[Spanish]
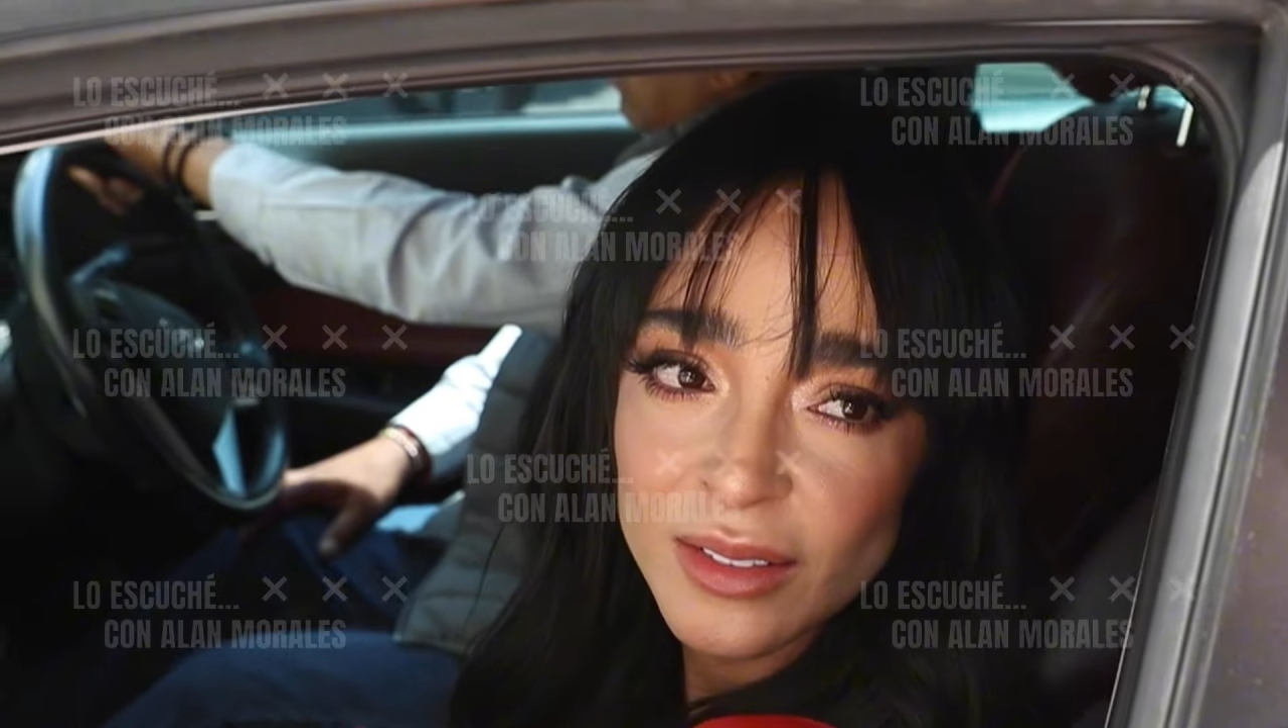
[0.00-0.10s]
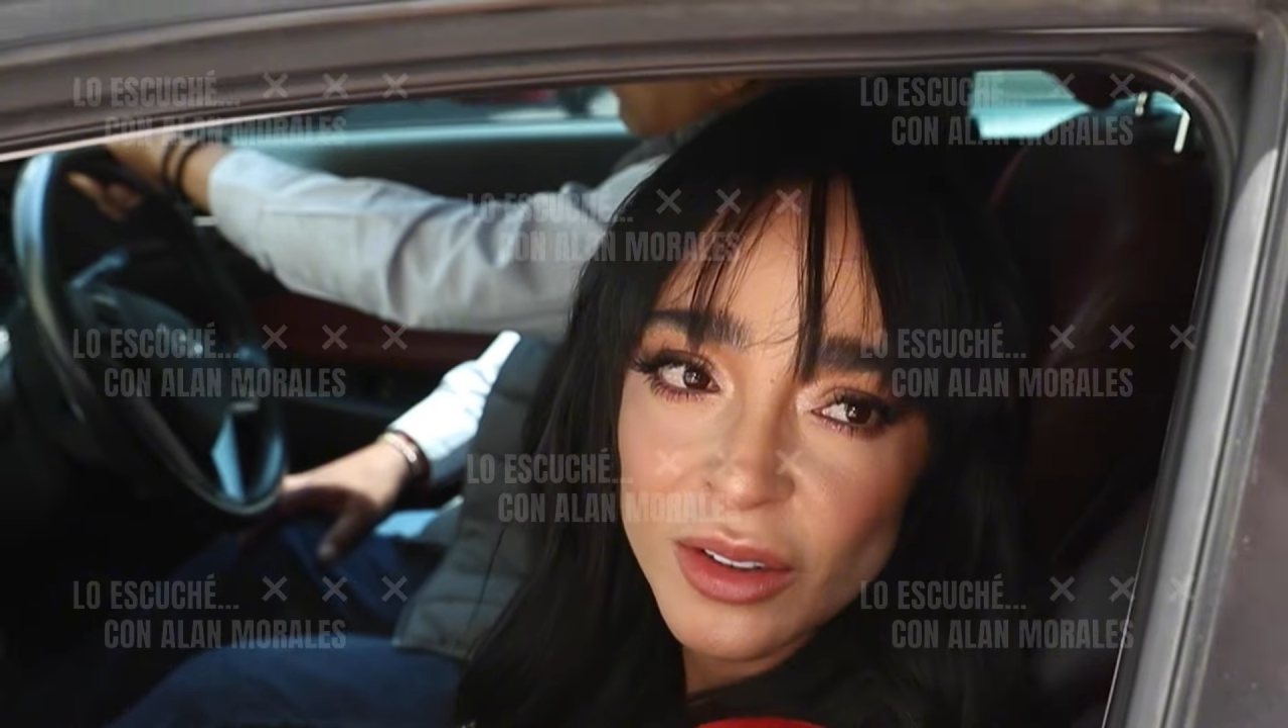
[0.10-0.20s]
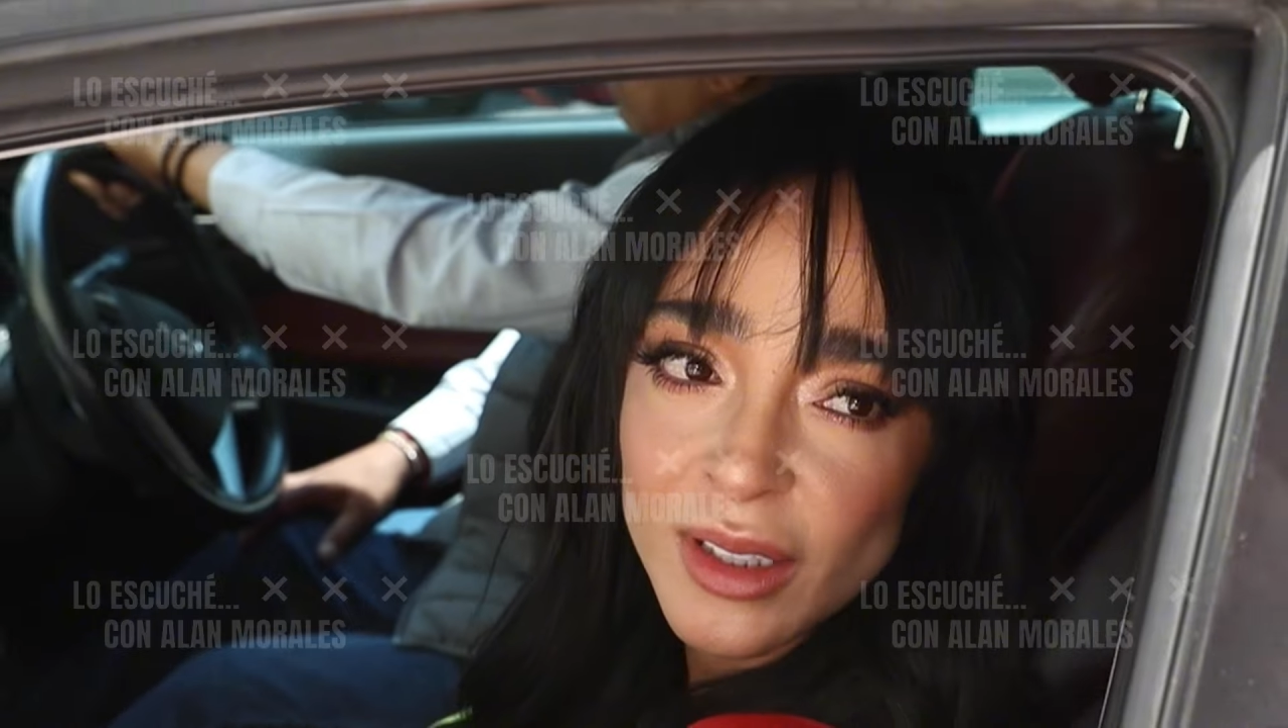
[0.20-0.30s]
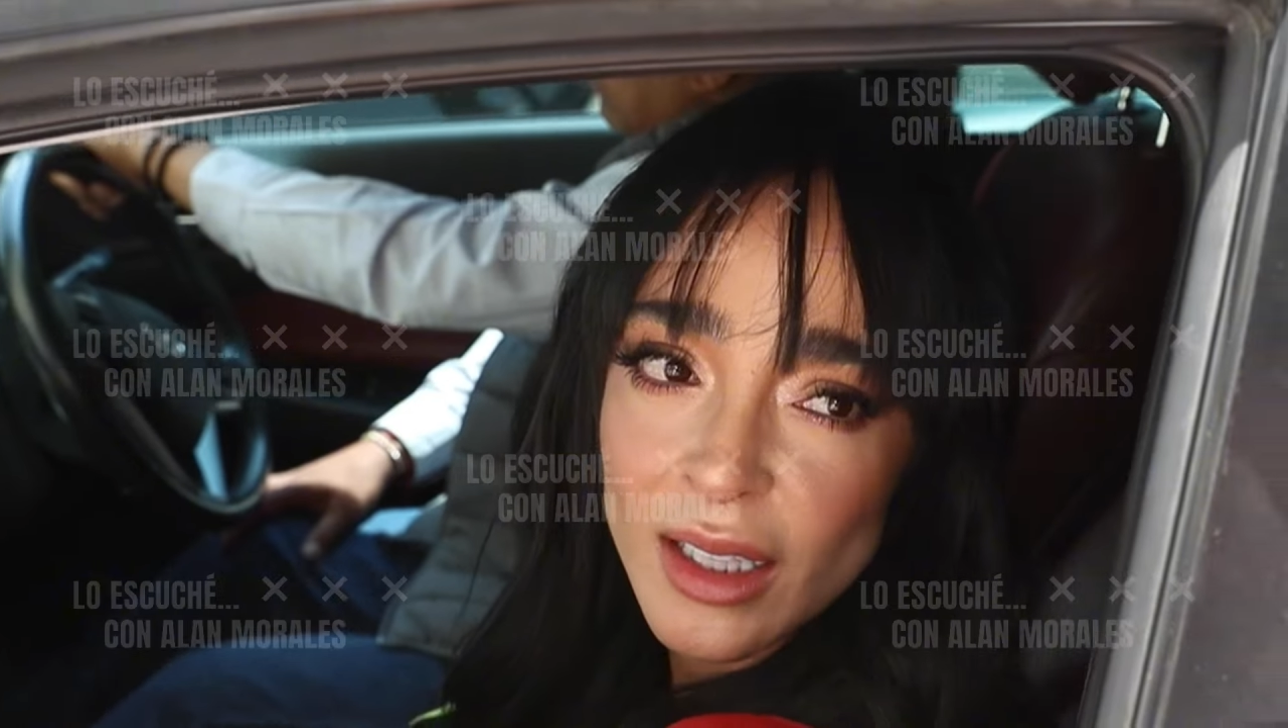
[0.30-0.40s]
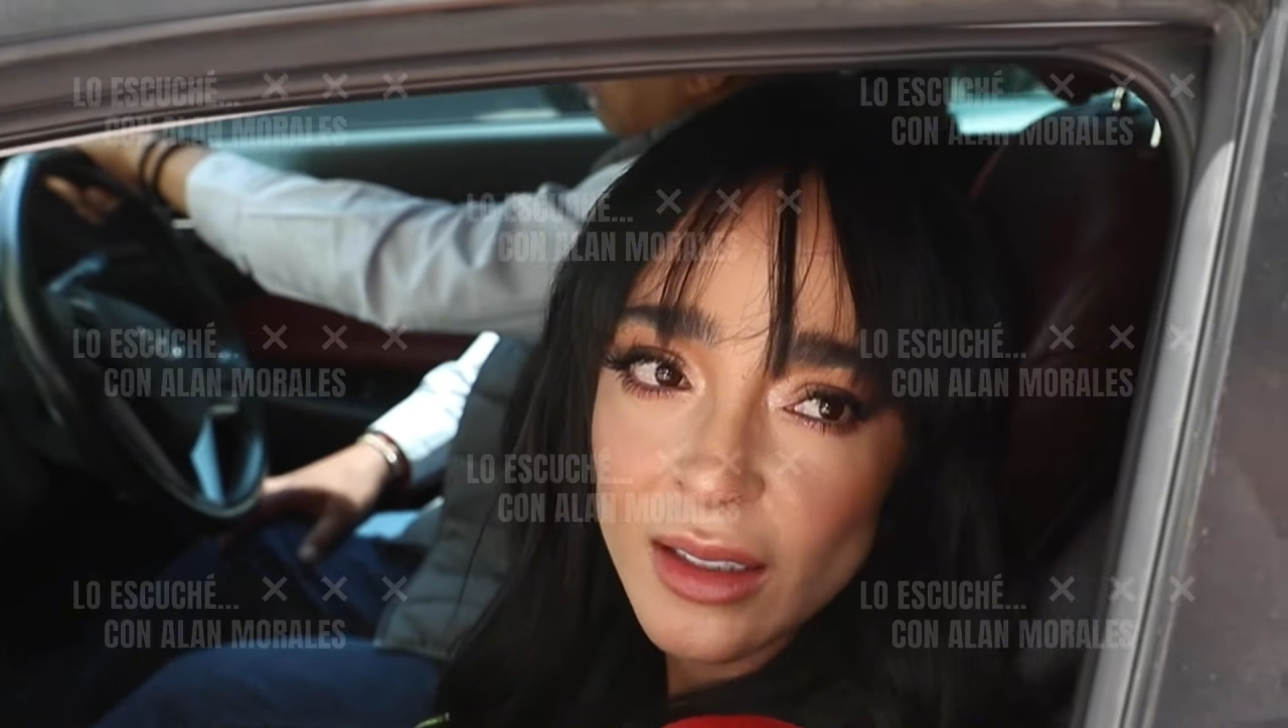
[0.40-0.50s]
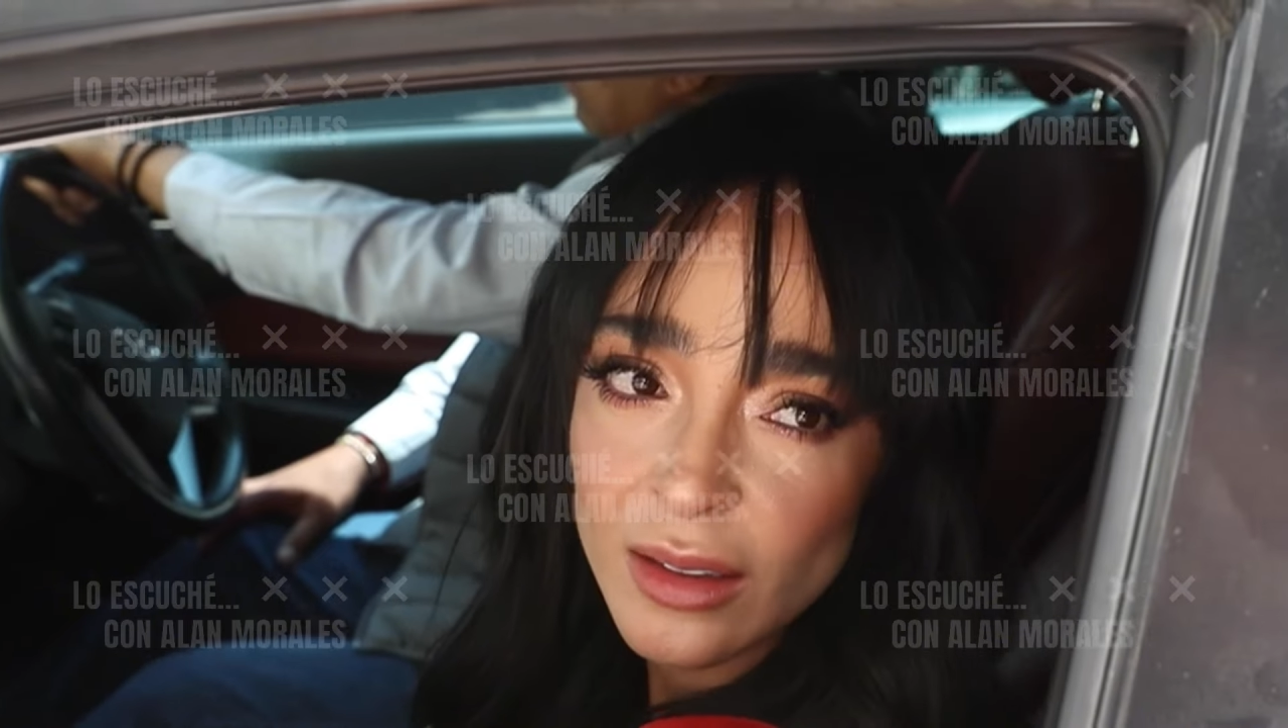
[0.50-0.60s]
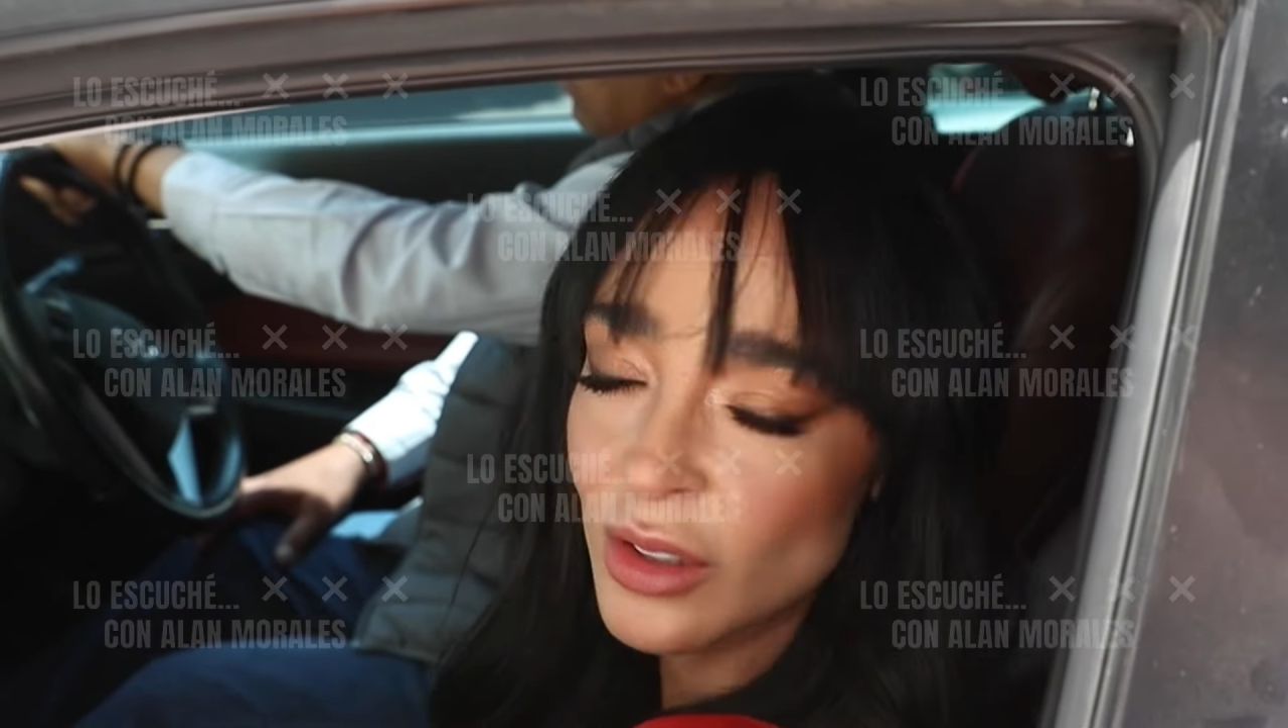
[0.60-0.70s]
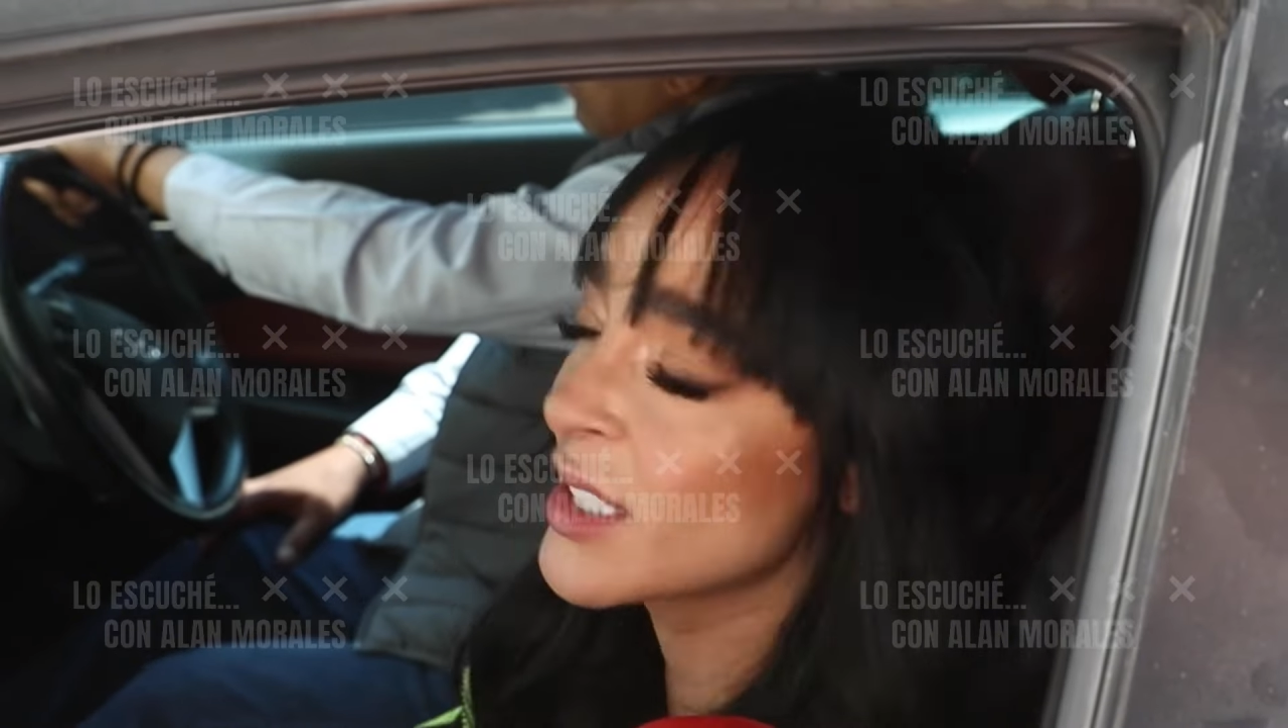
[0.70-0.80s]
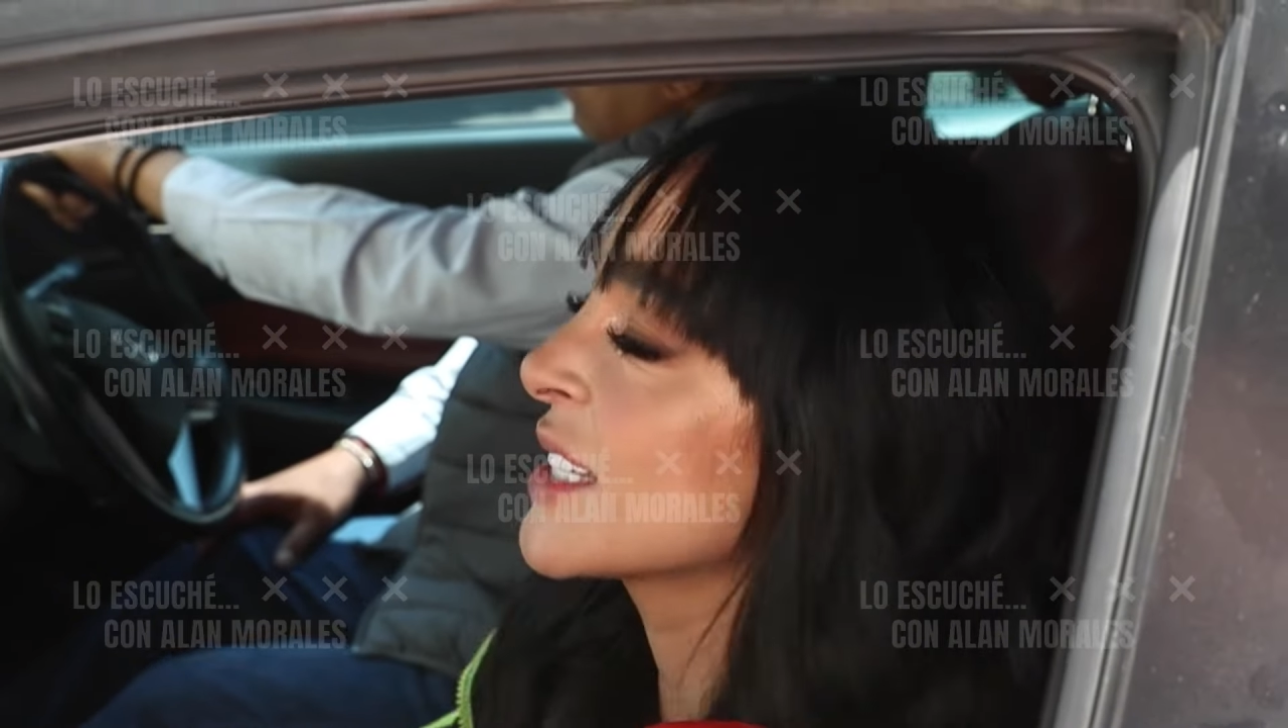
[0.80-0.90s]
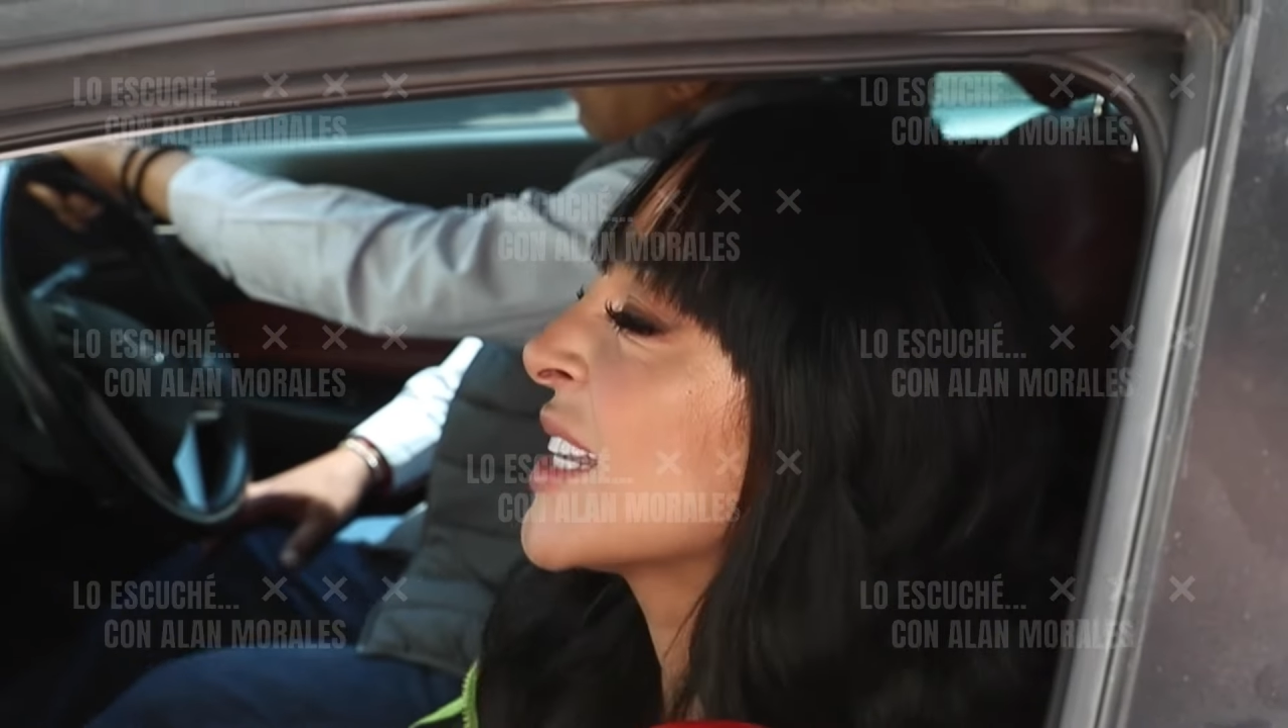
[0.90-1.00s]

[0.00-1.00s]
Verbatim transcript: Total. O sea,